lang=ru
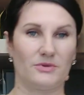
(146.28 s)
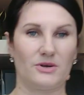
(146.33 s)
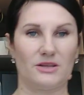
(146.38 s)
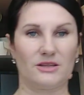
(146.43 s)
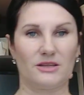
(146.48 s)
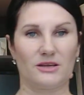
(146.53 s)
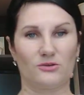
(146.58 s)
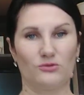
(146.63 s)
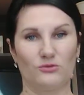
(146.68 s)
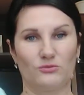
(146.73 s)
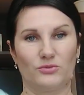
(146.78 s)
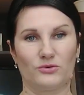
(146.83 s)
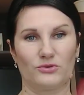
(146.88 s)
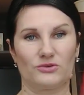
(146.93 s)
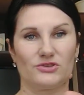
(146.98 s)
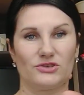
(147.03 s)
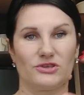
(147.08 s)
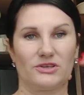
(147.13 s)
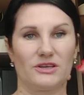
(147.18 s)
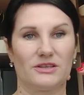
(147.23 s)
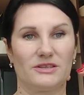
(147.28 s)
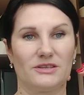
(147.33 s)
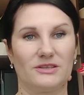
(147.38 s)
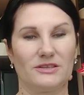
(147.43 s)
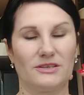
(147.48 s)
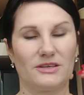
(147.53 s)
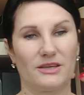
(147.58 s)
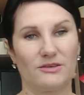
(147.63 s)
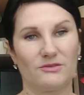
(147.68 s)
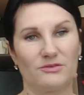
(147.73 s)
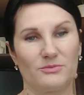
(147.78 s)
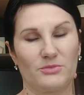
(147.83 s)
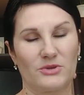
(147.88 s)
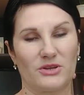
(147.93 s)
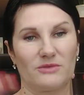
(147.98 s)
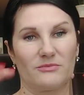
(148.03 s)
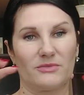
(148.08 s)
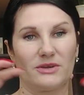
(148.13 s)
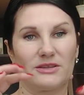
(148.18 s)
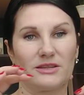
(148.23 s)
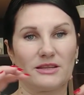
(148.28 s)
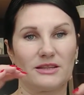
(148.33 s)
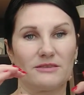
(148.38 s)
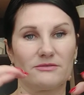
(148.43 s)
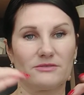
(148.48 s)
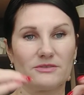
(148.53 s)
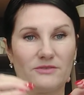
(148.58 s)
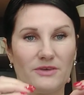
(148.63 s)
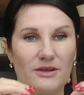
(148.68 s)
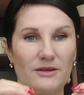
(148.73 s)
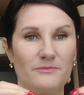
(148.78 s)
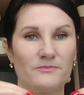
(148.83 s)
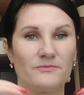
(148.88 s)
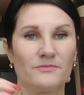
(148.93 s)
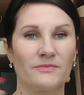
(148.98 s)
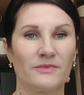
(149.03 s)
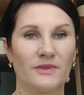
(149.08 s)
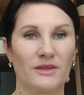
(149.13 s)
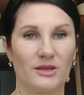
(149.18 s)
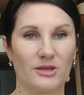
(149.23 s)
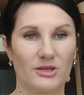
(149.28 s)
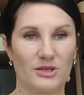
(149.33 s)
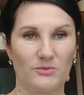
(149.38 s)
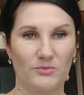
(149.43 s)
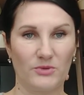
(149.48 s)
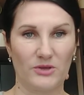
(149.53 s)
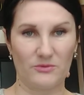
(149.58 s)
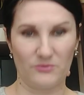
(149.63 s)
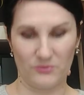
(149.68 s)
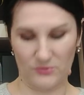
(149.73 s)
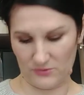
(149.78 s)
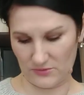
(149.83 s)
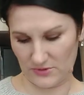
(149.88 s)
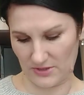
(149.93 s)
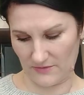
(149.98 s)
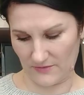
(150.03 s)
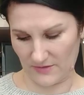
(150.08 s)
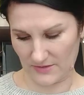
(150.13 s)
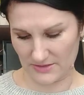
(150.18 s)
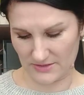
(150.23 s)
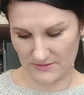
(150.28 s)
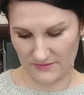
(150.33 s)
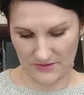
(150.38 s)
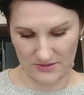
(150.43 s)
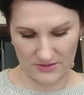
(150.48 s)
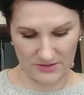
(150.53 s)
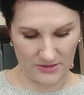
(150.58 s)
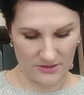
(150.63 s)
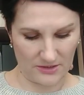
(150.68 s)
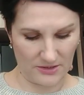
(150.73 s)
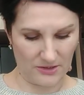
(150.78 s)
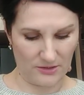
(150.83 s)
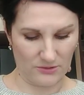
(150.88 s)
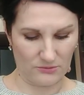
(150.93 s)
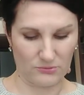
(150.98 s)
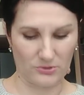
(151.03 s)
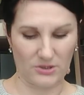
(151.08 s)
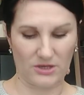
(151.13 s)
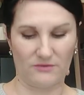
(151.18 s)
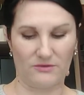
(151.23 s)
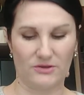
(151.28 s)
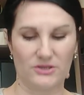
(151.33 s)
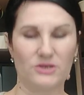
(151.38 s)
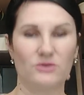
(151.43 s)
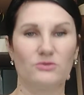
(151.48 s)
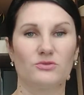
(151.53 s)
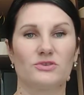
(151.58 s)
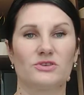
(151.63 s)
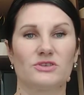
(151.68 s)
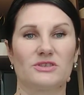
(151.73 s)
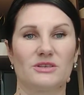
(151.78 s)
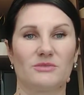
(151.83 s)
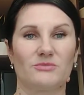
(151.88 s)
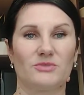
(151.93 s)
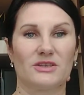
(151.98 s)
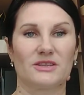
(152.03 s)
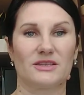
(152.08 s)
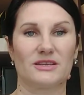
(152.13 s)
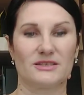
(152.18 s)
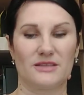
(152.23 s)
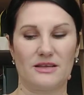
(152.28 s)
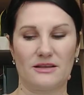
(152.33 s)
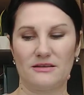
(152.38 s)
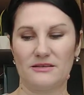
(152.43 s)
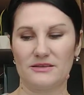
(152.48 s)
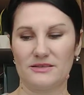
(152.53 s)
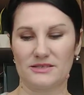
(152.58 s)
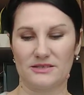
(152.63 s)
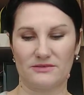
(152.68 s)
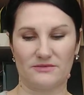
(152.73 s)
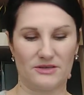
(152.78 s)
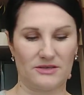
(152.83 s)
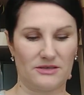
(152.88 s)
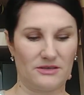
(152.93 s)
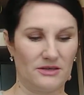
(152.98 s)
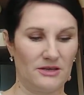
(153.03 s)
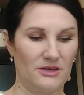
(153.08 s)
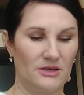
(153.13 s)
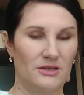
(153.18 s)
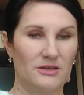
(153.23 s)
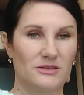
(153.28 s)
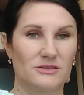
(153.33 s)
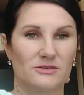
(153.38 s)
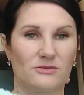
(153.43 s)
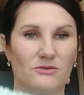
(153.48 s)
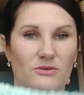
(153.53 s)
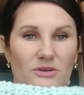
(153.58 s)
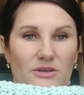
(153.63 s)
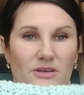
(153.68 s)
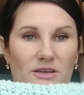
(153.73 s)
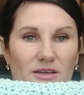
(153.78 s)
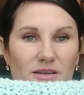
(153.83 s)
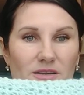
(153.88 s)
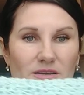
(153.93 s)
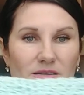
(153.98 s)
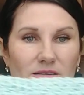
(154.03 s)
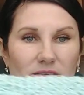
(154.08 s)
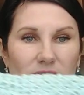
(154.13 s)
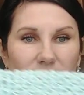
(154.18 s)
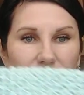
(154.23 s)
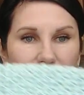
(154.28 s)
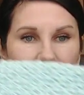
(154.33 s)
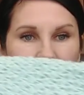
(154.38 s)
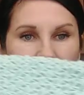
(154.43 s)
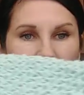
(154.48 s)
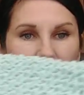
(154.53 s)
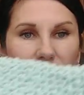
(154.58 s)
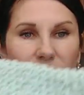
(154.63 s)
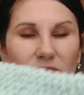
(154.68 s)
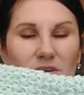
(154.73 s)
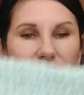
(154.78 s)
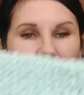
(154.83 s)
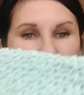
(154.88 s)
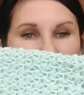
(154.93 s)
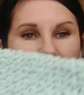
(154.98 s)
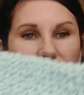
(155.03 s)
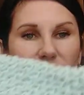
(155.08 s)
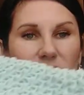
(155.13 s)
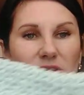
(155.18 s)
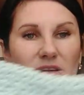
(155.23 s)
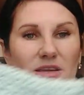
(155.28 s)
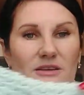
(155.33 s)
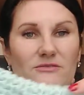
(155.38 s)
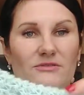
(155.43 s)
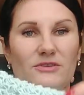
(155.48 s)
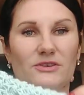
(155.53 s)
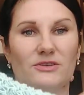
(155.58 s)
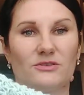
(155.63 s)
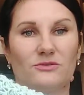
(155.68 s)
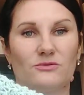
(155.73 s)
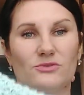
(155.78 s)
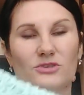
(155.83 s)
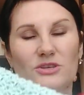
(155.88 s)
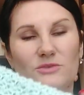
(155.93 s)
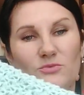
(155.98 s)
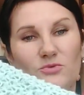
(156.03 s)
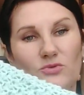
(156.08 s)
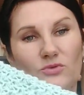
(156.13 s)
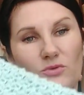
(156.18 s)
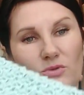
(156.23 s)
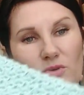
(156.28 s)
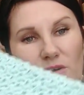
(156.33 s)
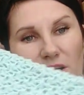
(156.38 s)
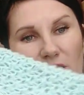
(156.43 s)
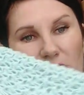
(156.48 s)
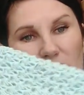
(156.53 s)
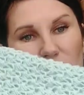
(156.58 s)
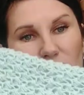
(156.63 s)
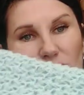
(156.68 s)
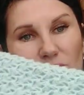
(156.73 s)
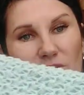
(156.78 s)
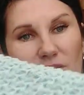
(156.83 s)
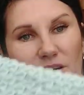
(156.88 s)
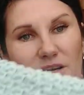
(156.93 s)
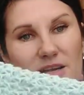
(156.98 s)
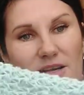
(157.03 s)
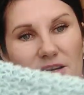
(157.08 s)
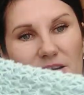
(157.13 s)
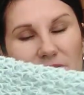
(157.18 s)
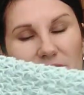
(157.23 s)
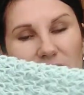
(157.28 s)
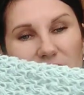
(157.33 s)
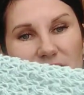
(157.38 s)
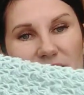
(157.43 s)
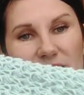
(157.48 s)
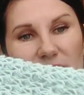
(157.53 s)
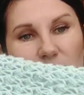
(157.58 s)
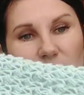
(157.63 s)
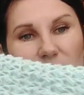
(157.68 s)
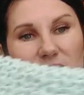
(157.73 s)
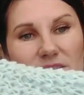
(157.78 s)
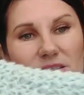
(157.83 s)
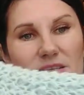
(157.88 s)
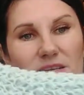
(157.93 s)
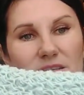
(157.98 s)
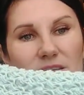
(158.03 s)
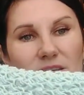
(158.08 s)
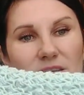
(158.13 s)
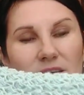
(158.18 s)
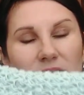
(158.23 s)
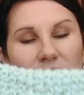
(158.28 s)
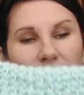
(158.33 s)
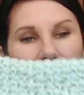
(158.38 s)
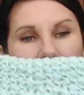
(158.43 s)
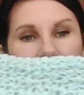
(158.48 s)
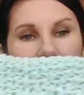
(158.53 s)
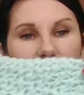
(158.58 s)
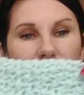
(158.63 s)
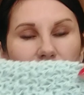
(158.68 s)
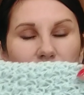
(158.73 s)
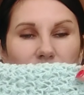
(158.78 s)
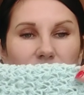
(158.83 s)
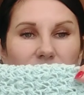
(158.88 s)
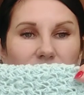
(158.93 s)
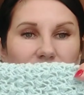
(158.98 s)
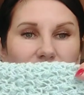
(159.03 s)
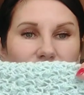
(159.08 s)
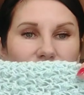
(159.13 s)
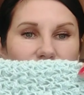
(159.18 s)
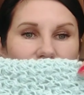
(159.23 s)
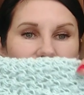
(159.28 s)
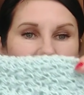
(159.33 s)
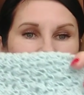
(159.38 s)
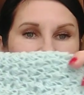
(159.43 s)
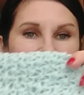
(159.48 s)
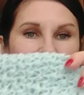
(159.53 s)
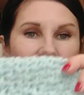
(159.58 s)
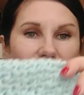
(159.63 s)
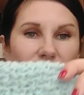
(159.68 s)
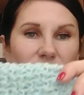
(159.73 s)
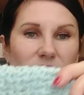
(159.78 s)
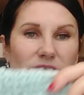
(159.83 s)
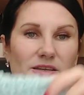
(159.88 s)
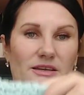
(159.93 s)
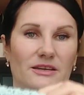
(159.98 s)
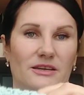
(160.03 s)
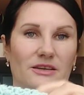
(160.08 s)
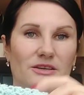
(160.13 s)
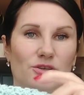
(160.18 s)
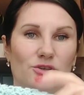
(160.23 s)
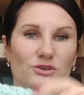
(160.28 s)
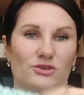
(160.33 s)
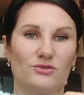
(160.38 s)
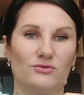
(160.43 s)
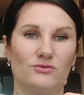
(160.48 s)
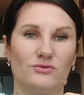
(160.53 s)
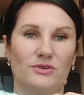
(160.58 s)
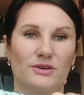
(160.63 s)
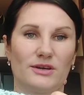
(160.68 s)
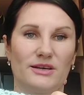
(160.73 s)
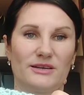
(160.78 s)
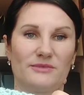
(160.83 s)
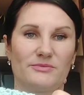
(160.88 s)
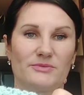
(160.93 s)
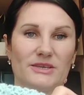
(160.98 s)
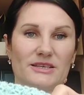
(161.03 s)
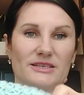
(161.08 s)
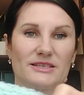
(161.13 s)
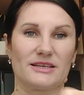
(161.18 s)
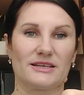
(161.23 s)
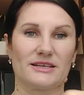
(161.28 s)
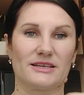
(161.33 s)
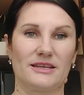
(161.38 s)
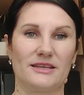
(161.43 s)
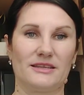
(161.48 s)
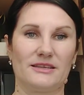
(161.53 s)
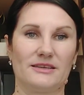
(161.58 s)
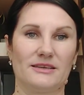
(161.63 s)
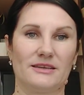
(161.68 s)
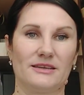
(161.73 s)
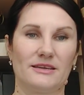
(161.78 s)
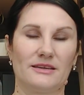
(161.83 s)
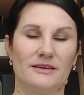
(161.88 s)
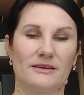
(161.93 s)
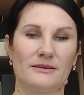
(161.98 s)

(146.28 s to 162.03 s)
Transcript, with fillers: мало, клубочек один. Я его перемотала в два. И теперь буду довязывать рукава. Не хочется мне дозаказывать. Сколько хватит, столько и хватит. Уже буду оттуда, как говорится, плясать. По окончании ниток решу, как мне закрыть